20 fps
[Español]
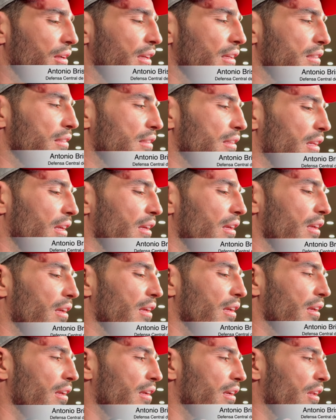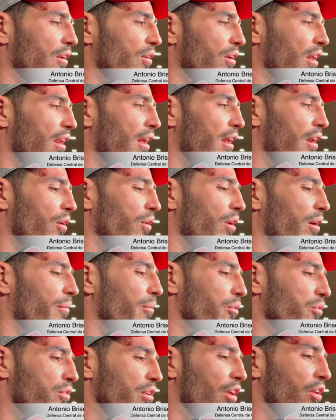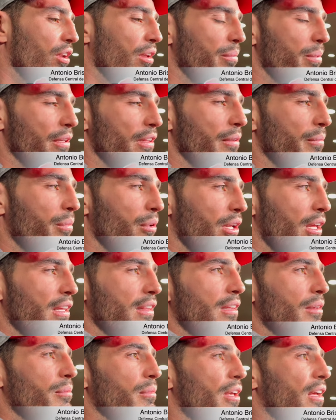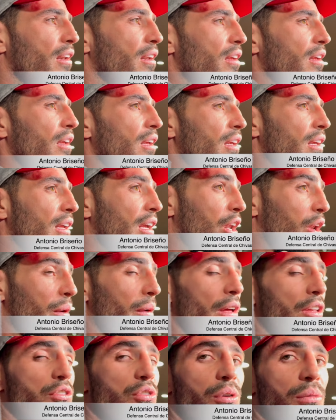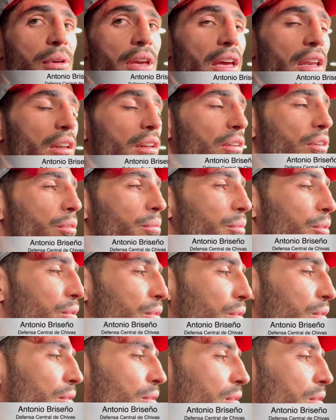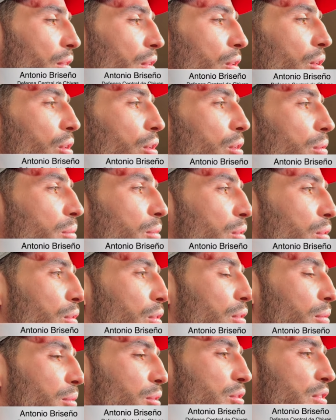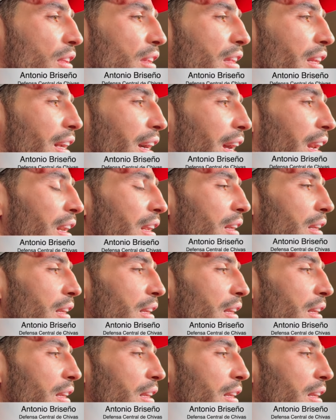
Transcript: Este, creo que Lalo ha mostrado en la pretemporada también que lo había hecho bien como, como, como central.